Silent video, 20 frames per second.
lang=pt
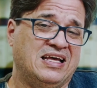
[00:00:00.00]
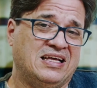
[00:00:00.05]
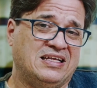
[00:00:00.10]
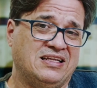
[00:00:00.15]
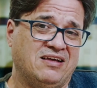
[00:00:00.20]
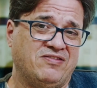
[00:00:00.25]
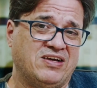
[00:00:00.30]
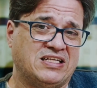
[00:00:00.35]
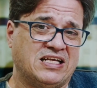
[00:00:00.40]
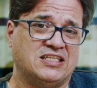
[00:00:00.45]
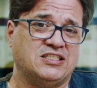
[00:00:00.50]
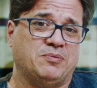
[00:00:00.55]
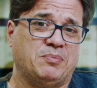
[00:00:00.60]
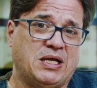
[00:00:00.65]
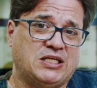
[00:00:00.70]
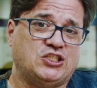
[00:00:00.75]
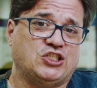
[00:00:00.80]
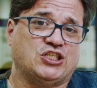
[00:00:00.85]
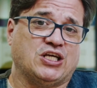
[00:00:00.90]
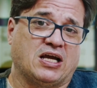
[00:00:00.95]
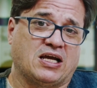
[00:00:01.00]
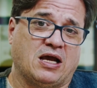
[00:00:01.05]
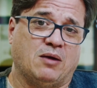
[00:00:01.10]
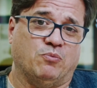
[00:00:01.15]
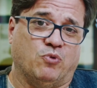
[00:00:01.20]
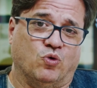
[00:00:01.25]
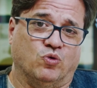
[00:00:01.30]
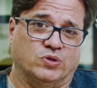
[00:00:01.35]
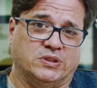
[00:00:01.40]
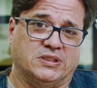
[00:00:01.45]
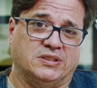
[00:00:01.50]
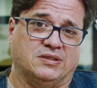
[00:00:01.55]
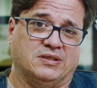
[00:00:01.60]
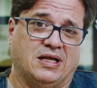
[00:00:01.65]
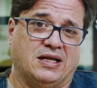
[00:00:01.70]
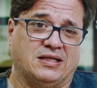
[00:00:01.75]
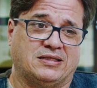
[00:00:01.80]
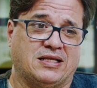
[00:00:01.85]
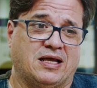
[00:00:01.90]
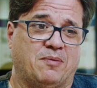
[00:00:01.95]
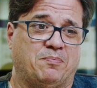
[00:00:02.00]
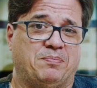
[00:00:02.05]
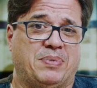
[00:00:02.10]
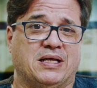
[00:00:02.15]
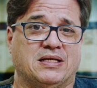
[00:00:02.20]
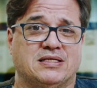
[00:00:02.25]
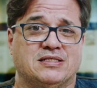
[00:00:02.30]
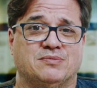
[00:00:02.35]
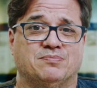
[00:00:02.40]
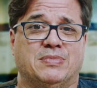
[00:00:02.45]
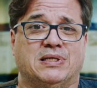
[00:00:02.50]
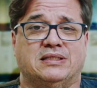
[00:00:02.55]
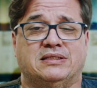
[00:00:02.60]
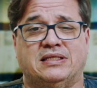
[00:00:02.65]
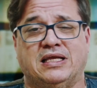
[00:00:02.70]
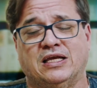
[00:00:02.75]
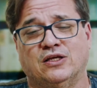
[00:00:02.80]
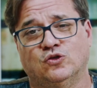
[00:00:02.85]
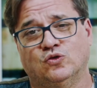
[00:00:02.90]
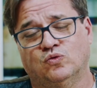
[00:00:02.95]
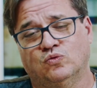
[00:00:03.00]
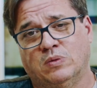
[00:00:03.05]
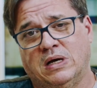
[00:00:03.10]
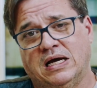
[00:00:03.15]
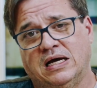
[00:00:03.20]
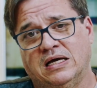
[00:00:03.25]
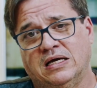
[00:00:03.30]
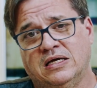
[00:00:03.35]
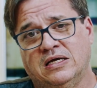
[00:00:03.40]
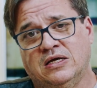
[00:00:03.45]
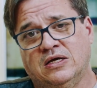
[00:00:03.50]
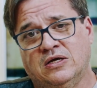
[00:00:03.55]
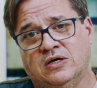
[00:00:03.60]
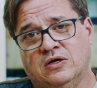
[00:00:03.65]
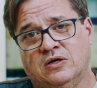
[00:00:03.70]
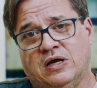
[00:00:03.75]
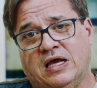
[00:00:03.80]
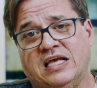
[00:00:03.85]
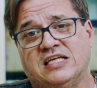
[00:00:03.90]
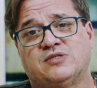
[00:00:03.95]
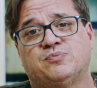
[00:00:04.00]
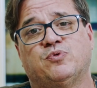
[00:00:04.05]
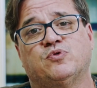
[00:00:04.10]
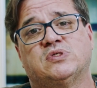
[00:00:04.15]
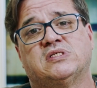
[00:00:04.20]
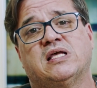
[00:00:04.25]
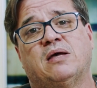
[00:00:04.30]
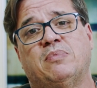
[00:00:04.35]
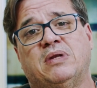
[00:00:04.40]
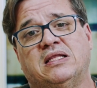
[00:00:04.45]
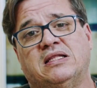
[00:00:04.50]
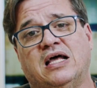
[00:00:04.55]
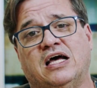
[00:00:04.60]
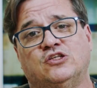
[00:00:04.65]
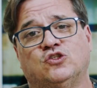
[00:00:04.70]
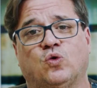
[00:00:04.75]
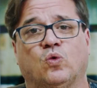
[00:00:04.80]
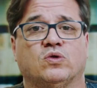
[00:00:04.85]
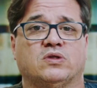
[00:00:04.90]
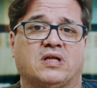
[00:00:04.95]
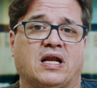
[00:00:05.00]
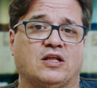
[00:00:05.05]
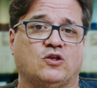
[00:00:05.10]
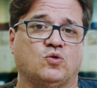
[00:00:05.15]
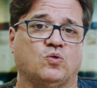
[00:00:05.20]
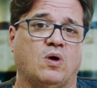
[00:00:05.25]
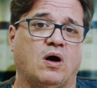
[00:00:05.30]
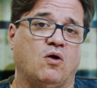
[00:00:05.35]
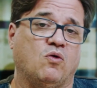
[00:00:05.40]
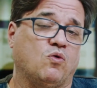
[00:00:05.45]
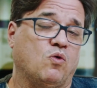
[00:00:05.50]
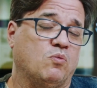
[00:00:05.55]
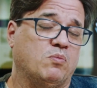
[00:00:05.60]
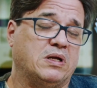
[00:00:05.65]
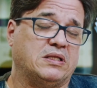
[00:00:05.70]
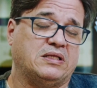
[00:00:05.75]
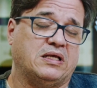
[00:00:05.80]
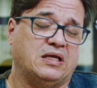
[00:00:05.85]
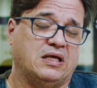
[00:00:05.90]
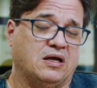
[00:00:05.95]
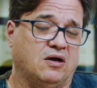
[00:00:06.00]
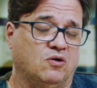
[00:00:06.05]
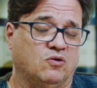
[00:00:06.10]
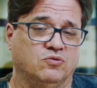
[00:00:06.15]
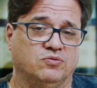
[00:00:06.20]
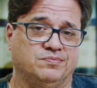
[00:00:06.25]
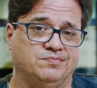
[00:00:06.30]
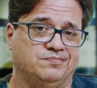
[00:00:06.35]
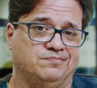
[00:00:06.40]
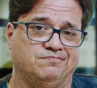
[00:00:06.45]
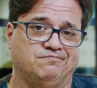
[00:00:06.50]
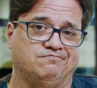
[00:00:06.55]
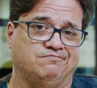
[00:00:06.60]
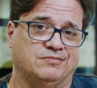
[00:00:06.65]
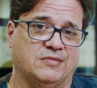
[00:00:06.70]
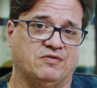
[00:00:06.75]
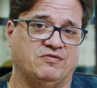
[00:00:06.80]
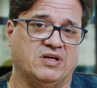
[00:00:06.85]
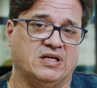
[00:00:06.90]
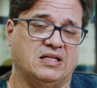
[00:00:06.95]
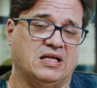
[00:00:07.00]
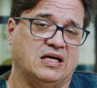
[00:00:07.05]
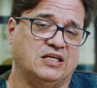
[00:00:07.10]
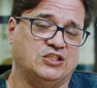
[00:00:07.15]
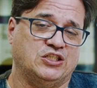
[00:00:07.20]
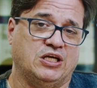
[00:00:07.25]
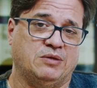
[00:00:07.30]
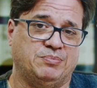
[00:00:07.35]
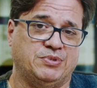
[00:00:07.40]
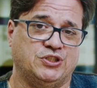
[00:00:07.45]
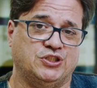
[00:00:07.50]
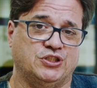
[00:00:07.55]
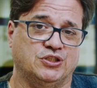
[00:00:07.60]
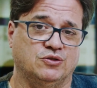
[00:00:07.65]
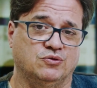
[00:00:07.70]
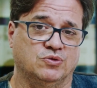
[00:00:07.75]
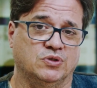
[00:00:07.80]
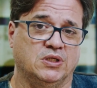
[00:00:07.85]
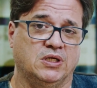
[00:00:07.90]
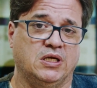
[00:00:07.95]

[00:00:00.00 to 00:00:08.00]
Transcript: Na verdade, a MED já acabou, né? Ela está apenas mantendo uma responsabilidade contratual com material, na verdade, é repetido.